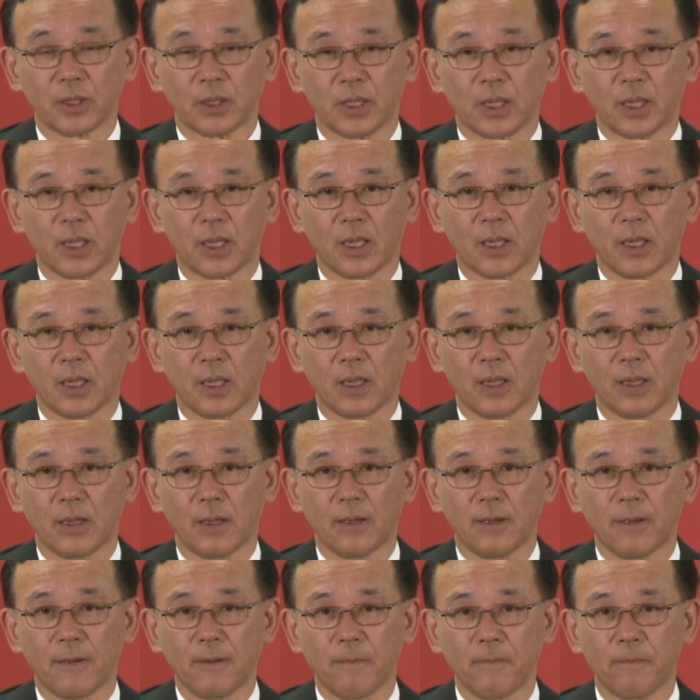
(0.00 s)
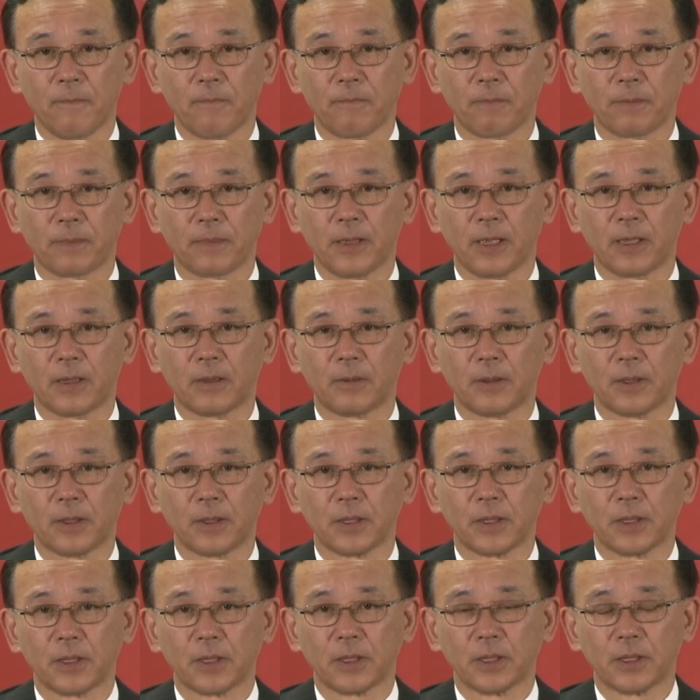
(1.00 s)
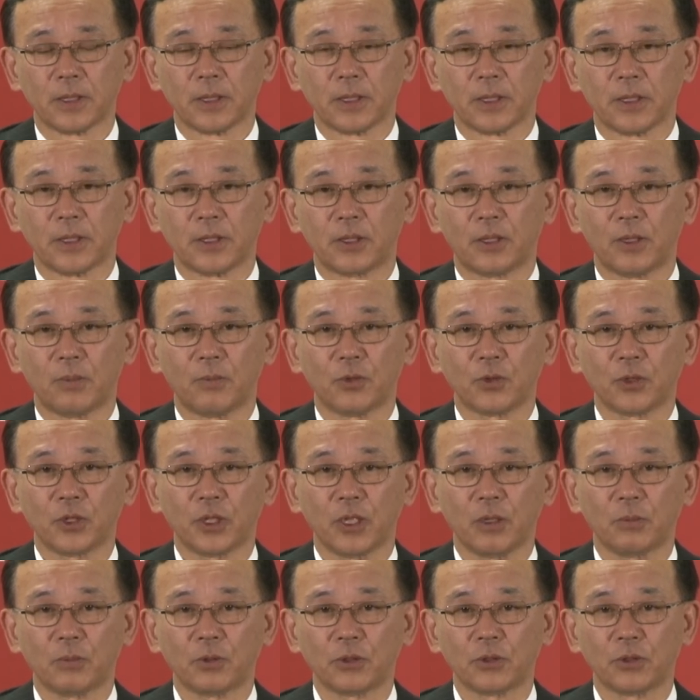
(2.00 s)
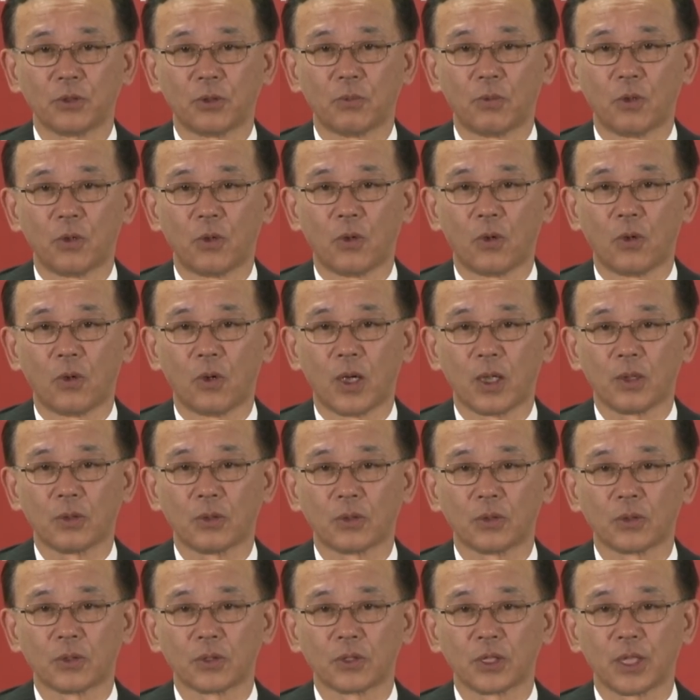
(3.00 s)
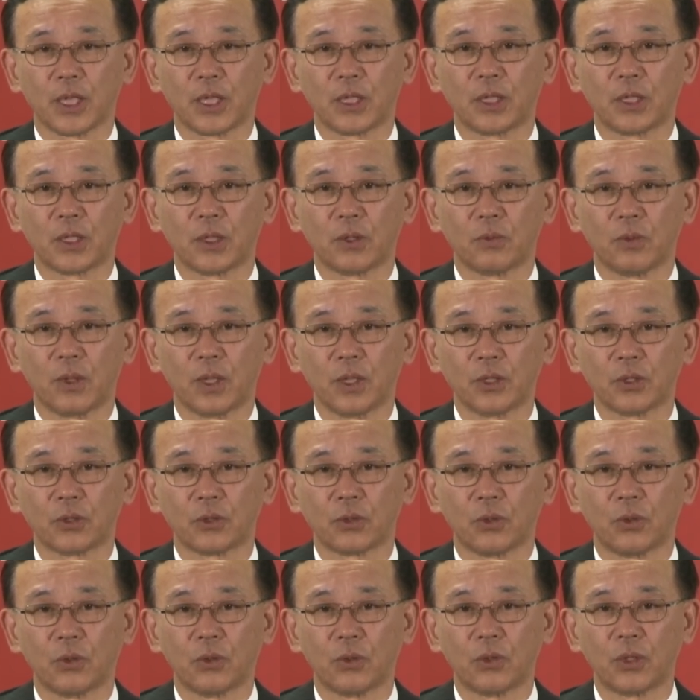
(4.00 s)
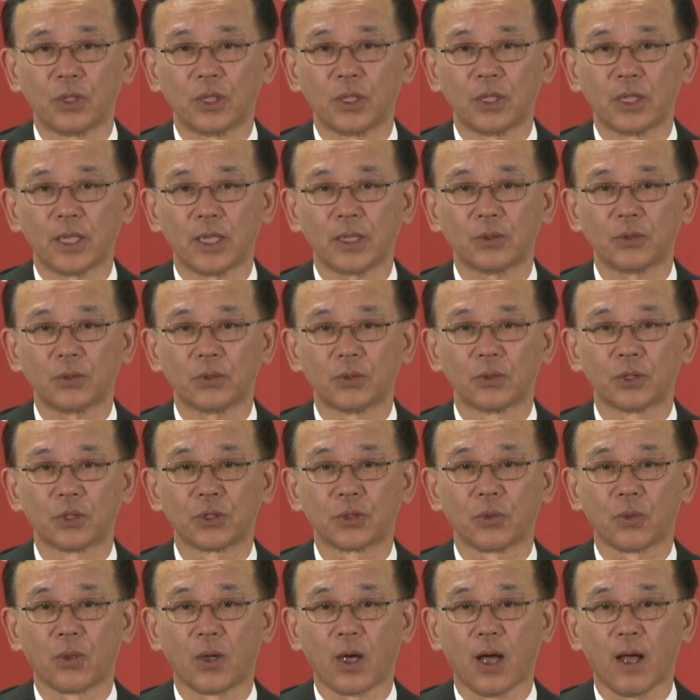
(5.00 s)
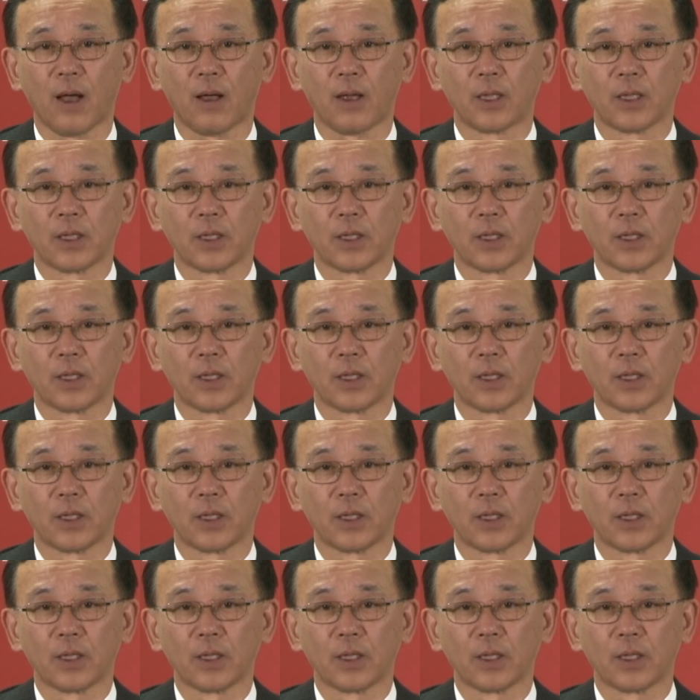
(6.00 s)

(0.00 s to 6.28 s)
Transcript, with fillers: えー、ただ一点申し上げますともうあの最近は非常に何て言うんでしょうか